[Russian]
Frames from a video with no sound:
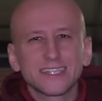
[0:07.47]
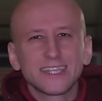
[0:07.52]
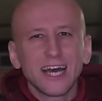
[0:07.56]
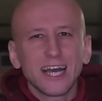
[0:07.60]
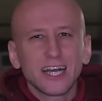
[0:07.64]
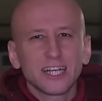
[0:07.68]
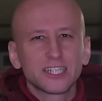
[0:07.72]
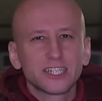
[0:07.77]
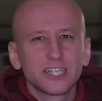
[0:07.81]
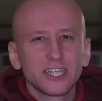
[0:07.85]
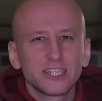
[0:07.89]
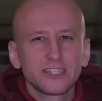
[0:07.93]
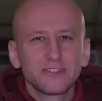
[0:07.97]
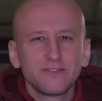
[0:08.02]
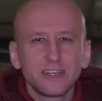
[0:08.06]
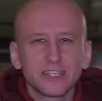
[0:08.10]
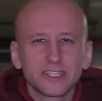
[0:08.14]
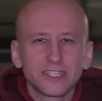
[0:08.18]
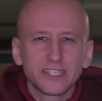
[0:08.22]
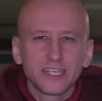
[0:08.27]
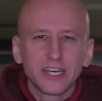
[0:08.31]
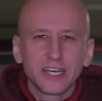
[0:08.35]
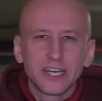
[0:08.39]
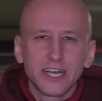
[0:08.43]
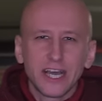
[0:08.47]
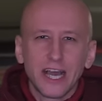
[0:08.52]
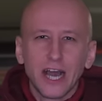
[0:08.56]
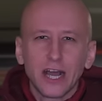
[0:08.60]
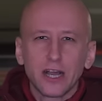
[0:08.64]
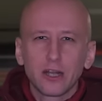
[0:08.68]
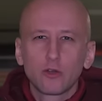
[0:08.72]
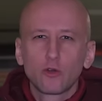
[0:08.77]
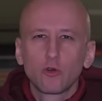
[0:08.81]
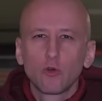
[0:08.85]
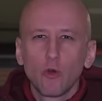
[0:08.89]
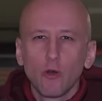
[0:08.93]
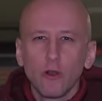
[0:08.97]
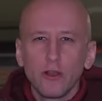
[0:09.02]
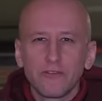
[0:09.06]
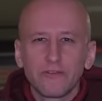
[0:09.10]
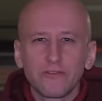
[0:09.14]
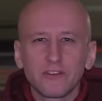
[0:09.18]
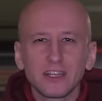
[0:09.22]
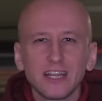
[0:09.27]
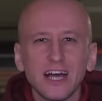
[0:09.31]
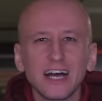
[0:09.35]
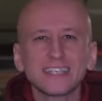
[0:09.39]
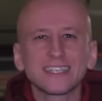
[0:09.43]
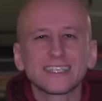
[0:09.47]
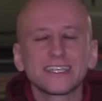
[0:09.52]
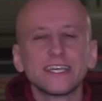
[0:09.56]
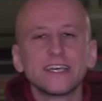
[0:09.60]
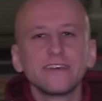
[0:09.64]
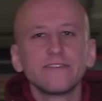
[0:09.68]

также известный как гольф-класс,